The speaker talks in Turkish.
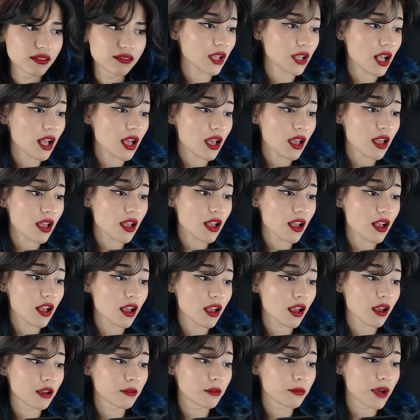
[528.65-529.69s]

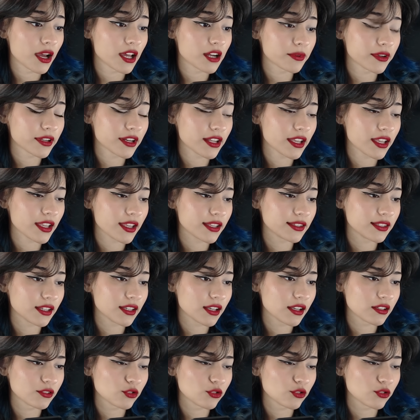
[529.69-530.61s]
Ha Barbara'ya hediye...